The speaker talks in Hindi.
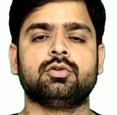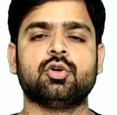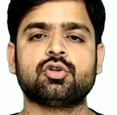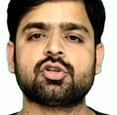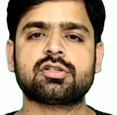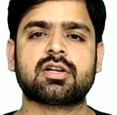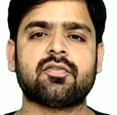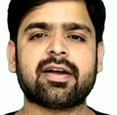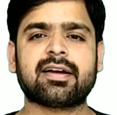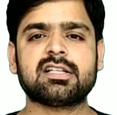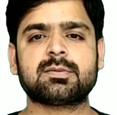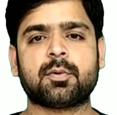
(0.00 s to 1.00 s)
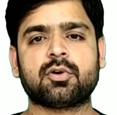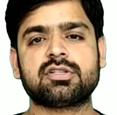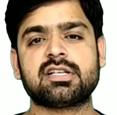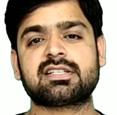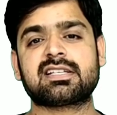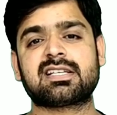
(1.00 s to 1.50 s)
दोस्तों सर्वाइकल
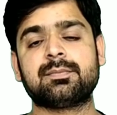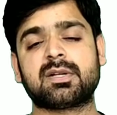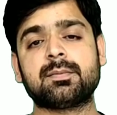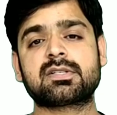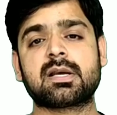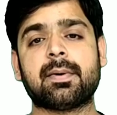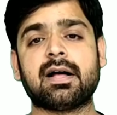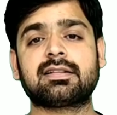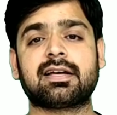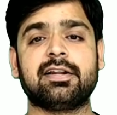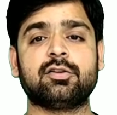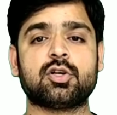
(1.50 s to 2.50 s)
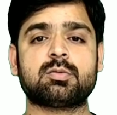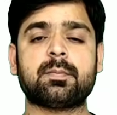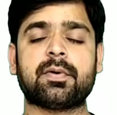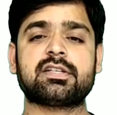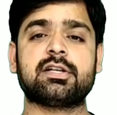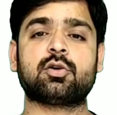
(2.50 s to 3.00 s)
स्पोनोसिस के सिम्टम्स की बात करें तो
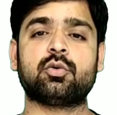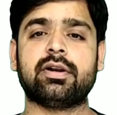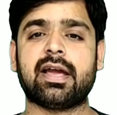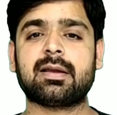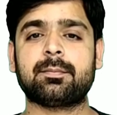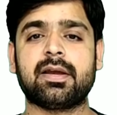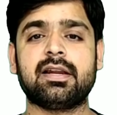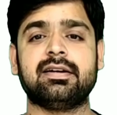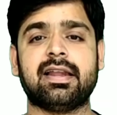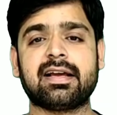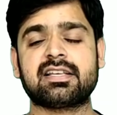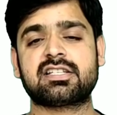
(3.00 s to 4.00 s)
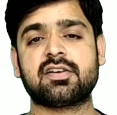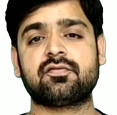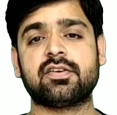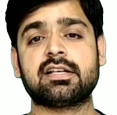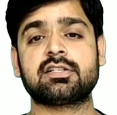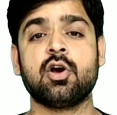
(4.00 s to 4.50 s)
इसमें पेशेंट को नेक पेन नेक
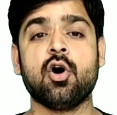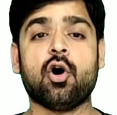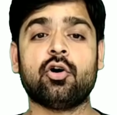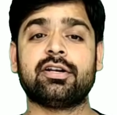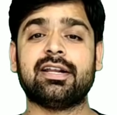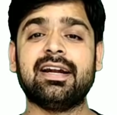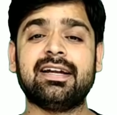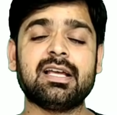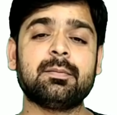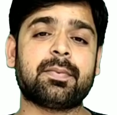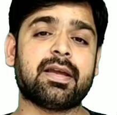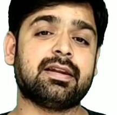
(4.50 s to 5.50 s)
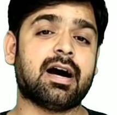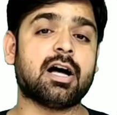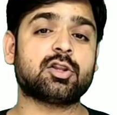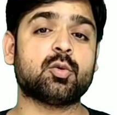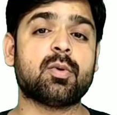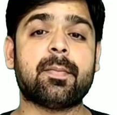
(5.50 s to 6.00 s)
स्टिफनेस और रेडिटिंग पेन
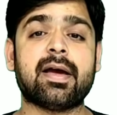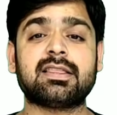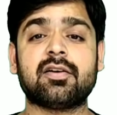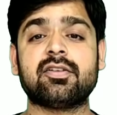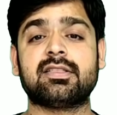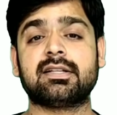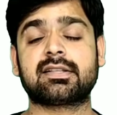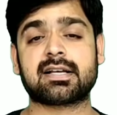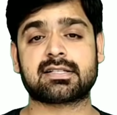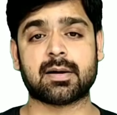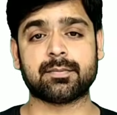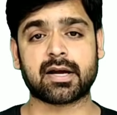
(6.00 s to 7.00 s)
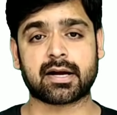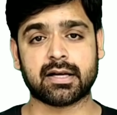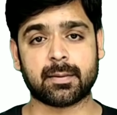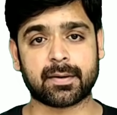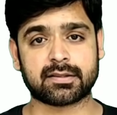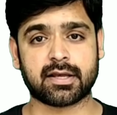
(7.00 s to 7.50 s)
हाथों में बहते हुए दर्द का सामना
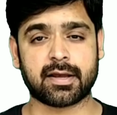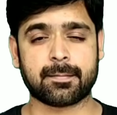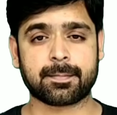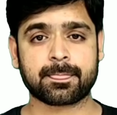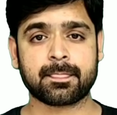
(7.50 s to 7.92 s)
करना पड़ता है